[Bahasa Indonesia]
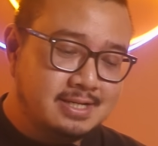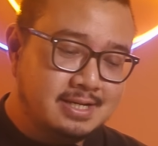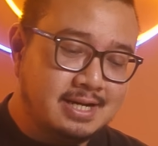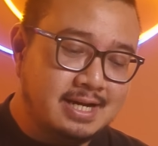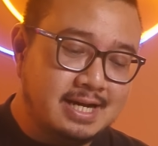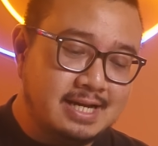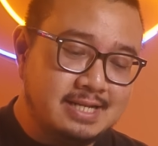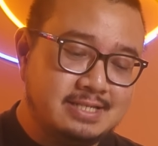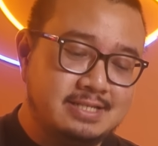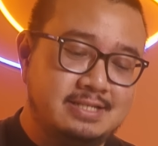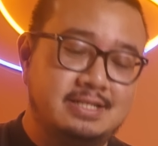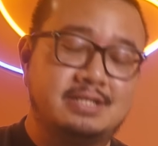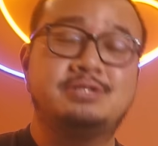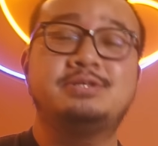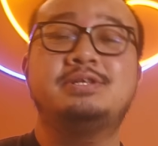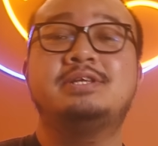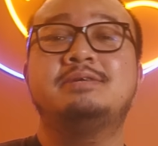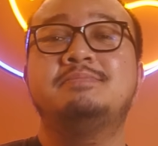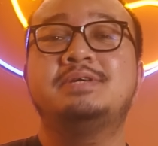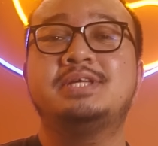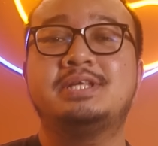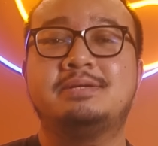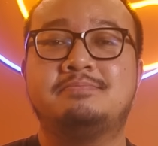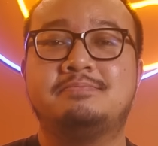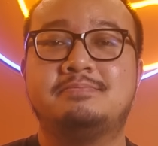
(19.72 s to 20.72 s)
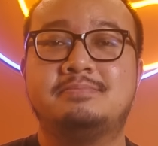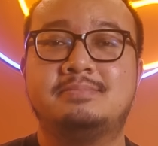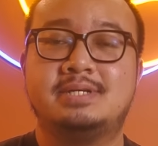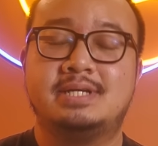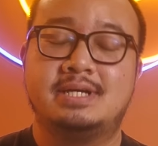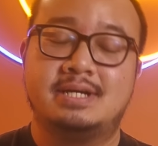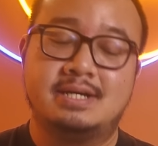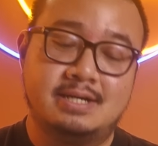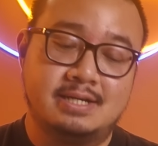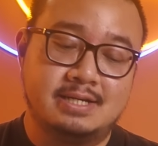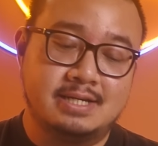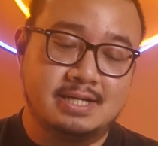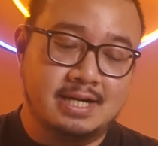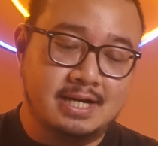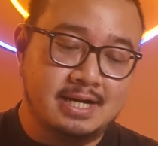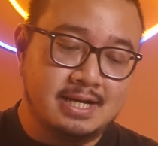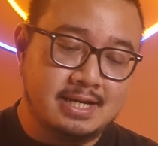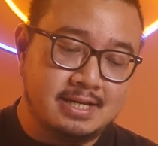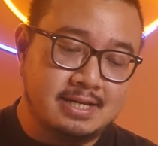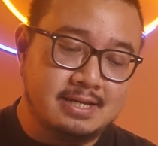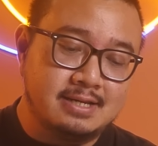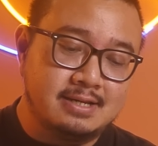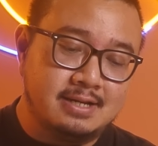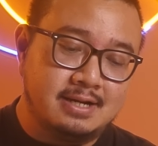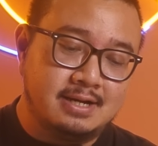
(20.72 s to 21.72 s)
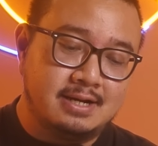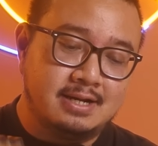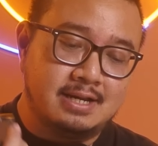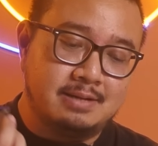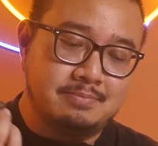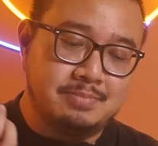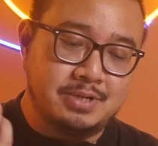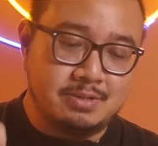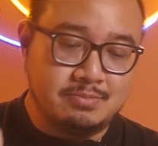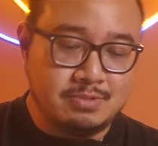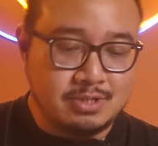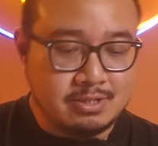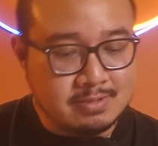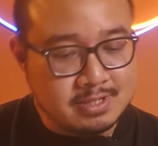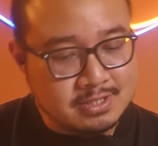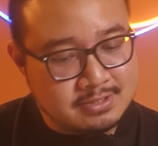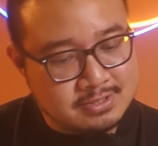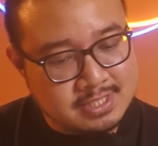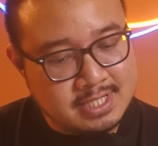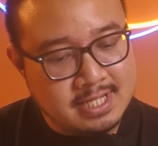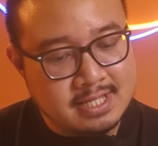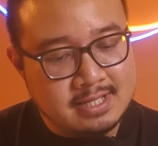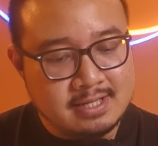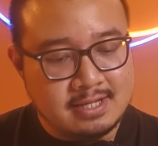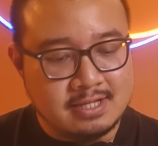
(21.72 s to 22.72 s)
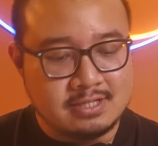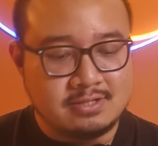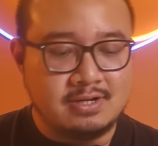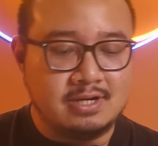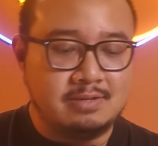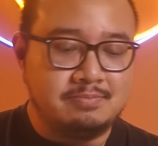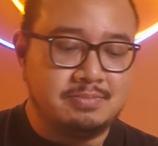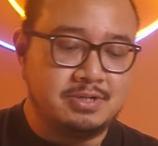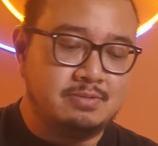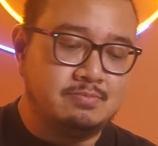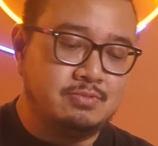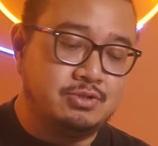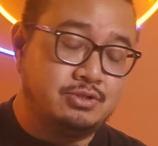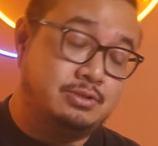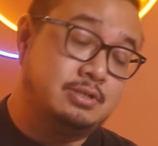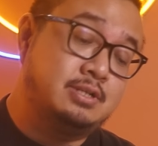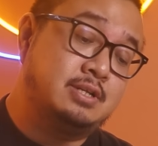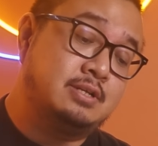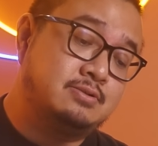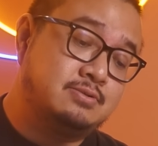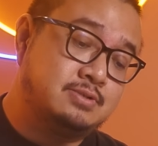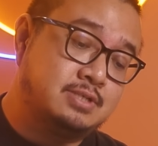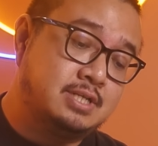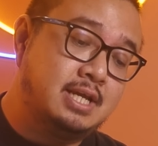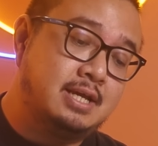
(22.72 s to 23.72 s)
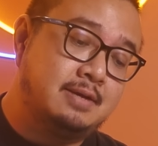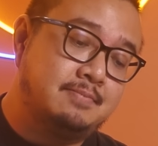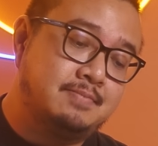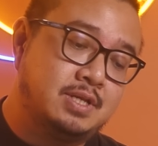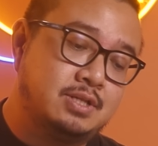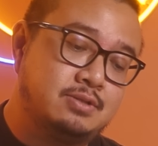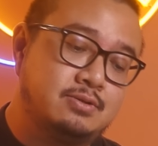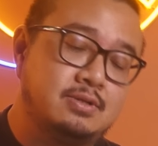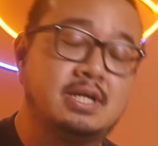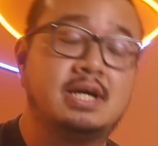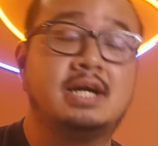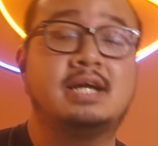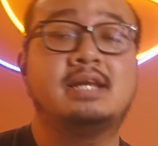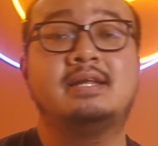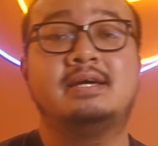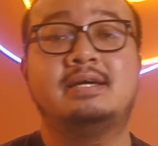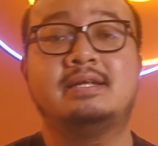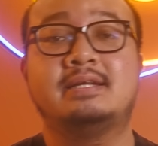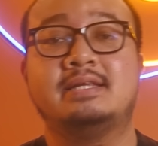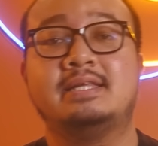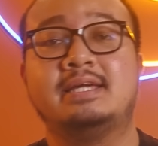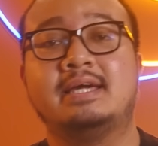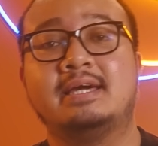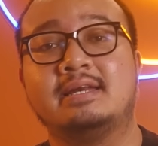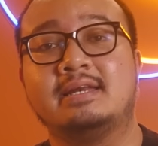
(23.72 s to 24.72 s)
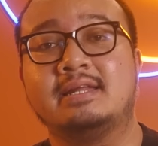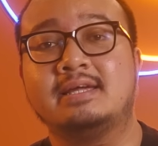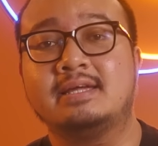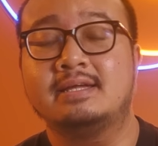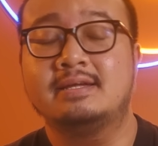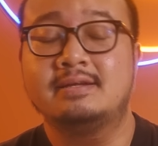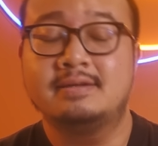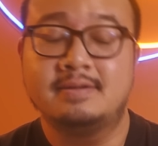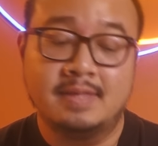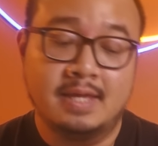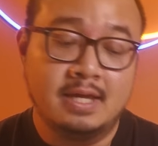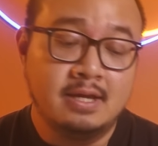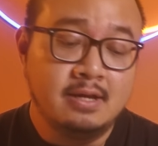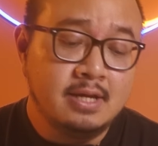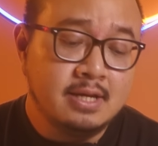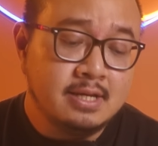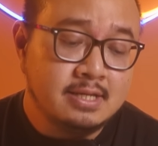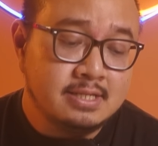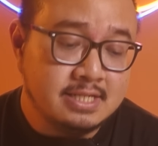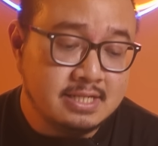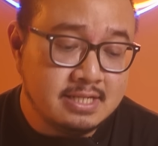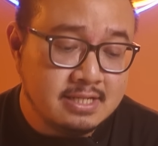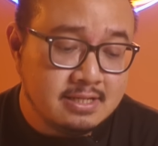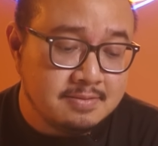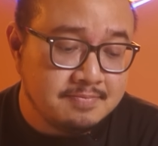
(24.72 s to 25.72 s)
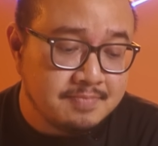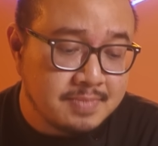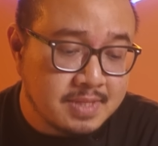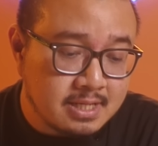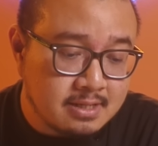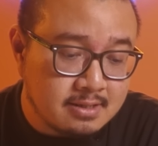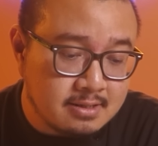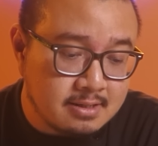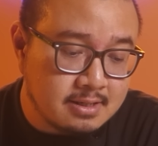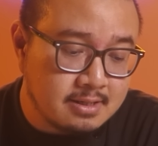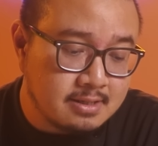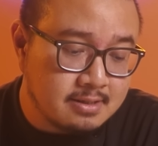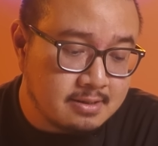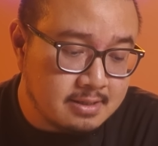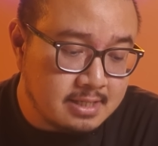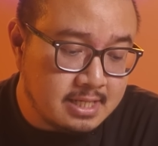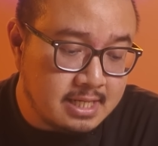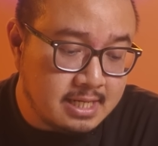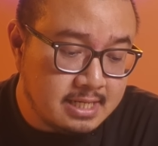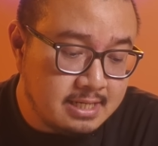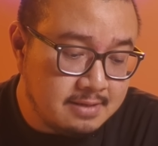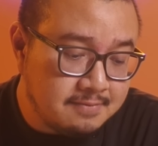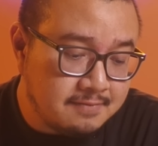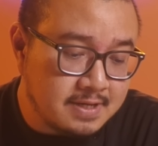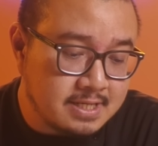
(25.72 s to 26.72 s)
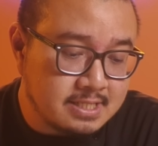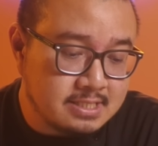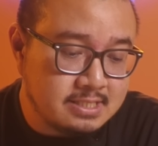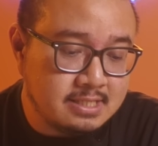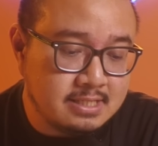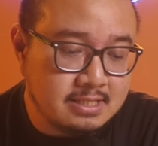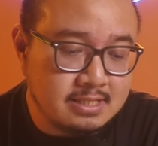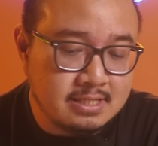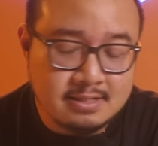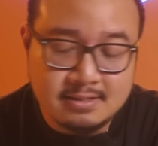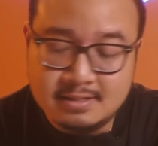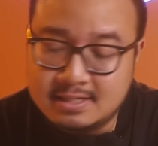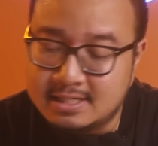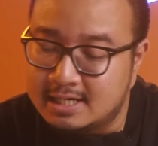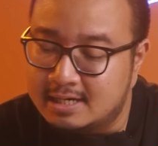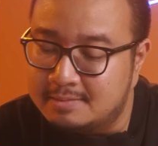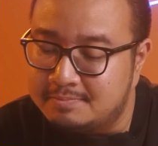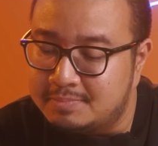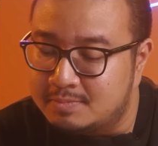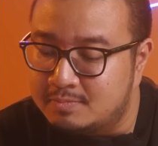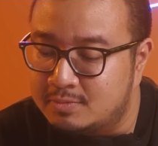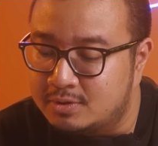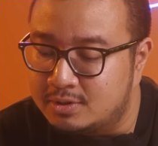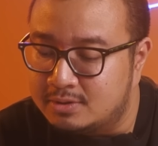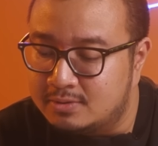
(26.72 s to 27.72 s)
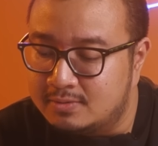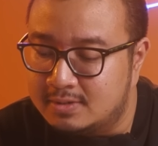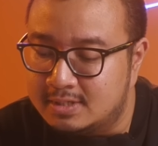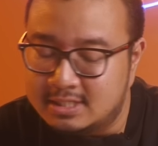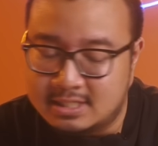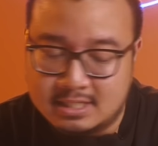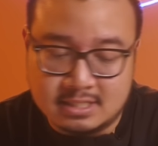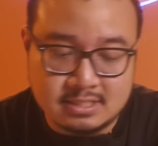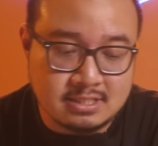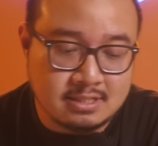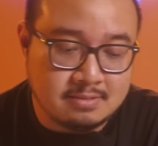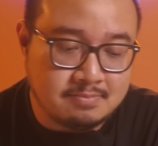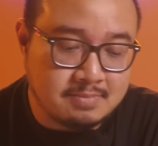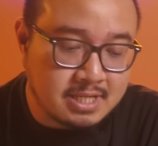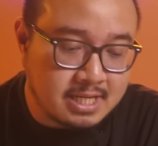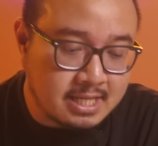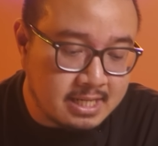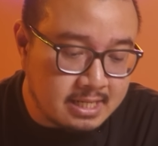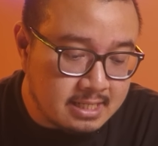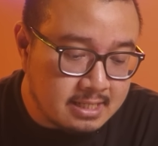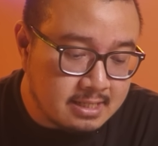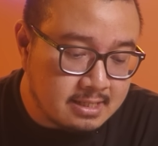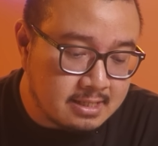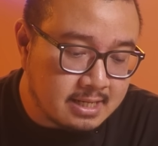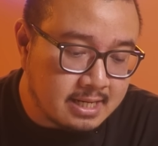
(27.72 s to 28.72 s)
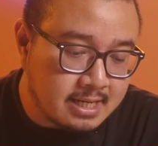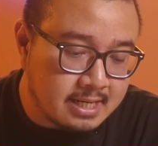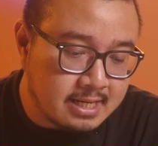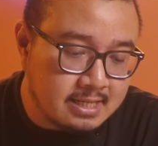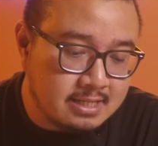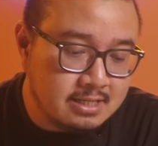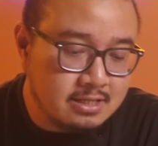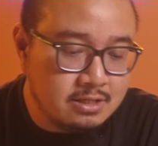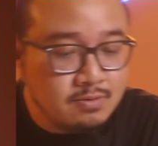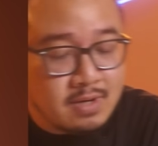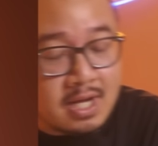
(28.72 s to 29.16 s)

uh, arsitektur yang mirip uh, dengan uh, eh, 8600G atau 8700G itu dengan RDNA. Jadi uh, di versi ini kenapa menurut gua sangat-sangat menarik ya karena ada